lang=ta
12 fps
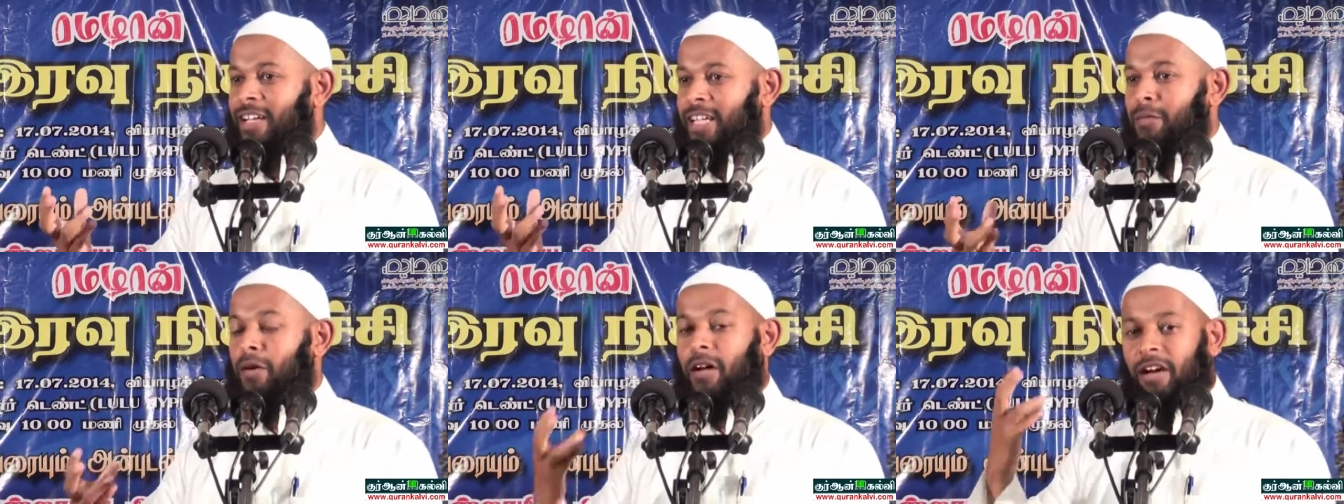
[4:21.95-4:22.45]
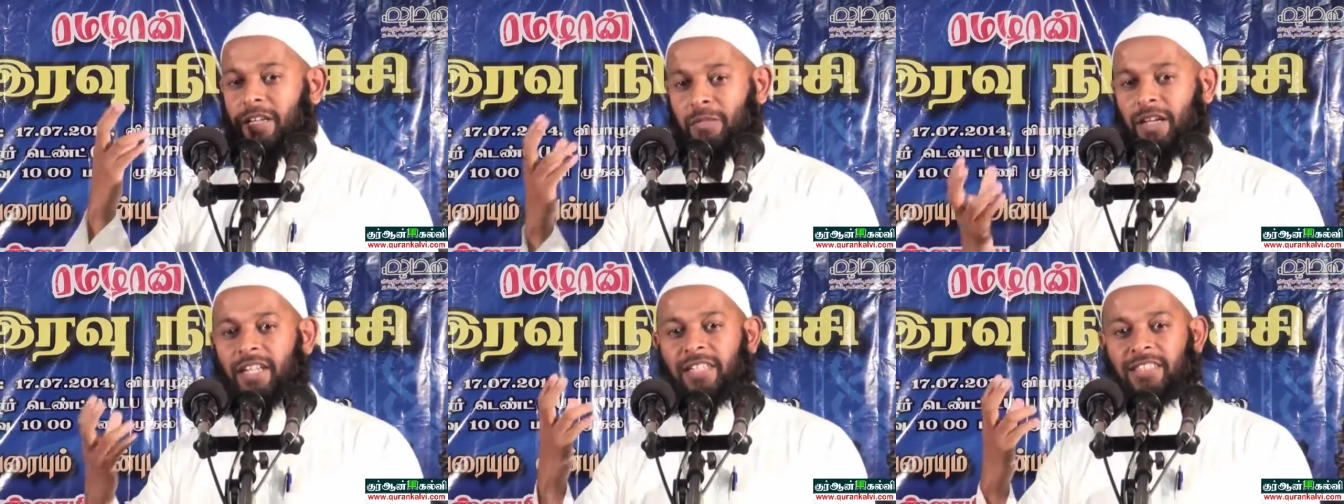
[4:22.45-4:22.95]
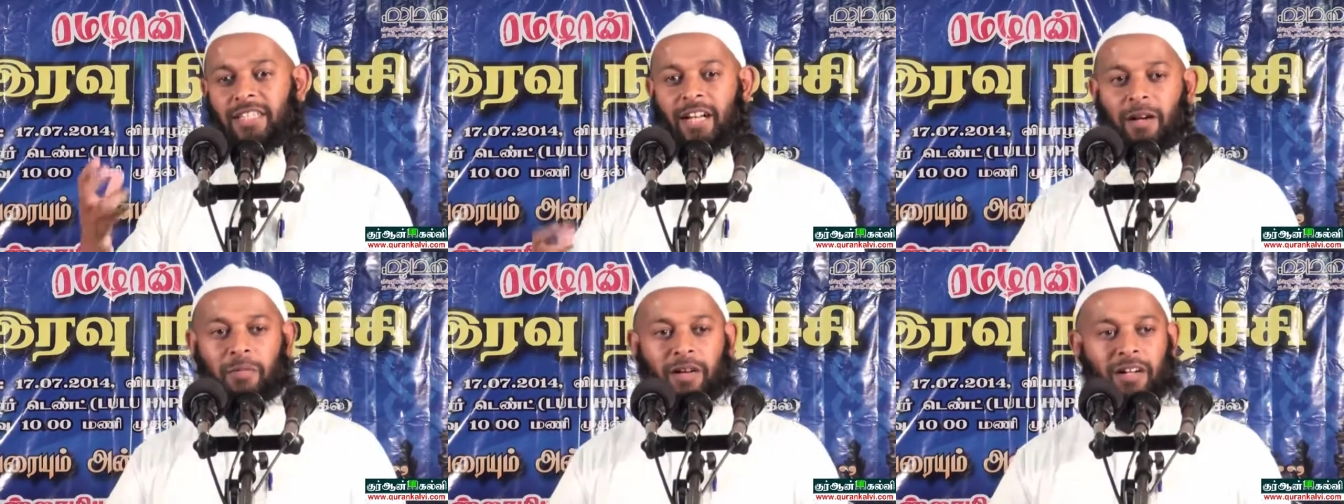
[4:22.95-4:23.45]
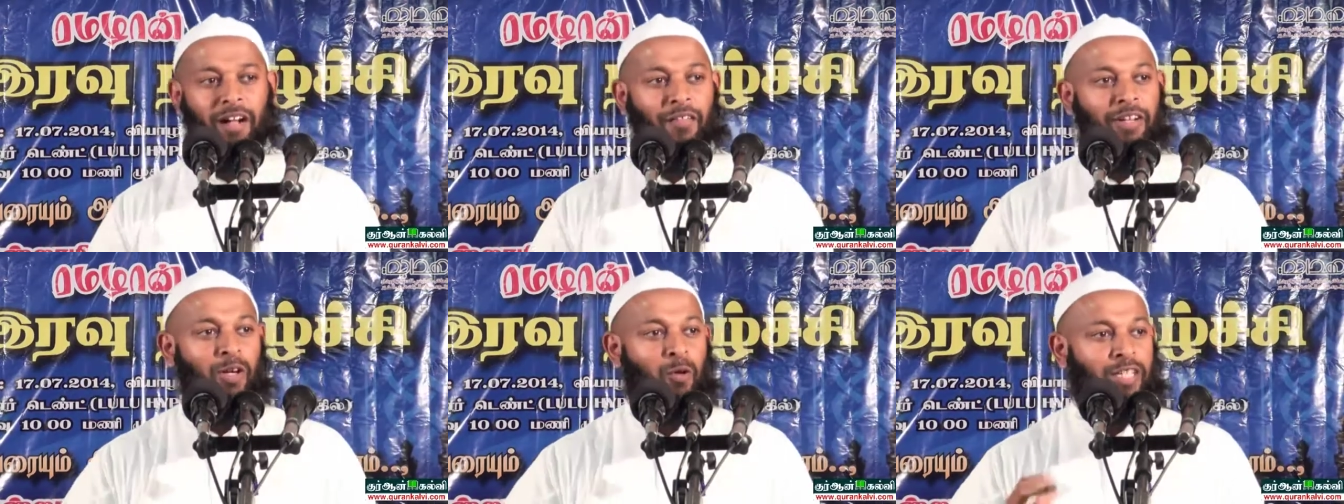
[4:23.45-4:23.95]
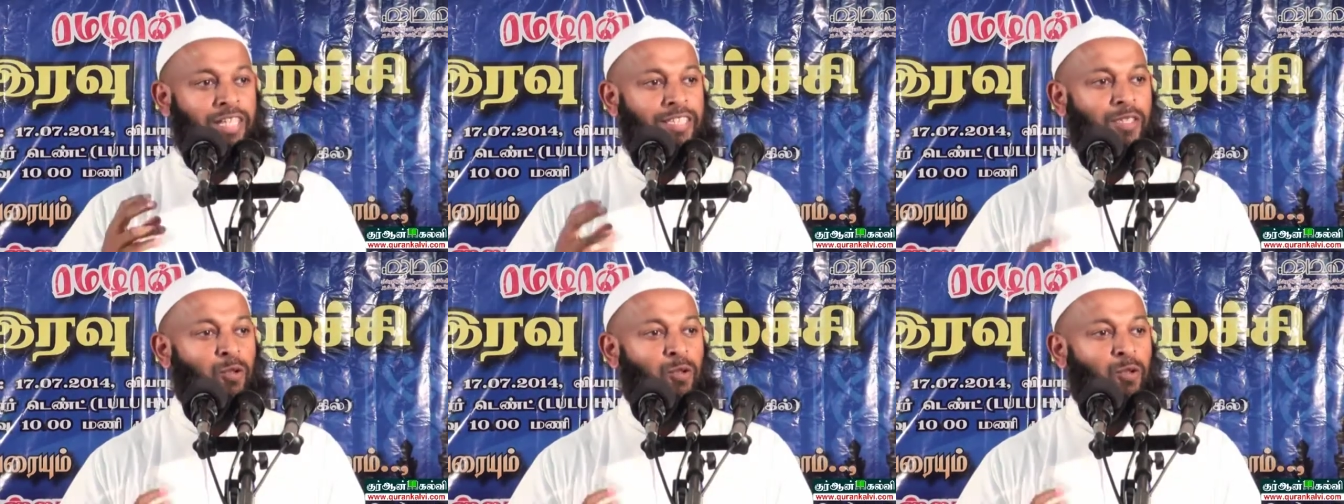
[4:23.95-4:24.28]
இப்ராஹிம் அலஹி இஸ்லாம் அவர்களுடைய இந்த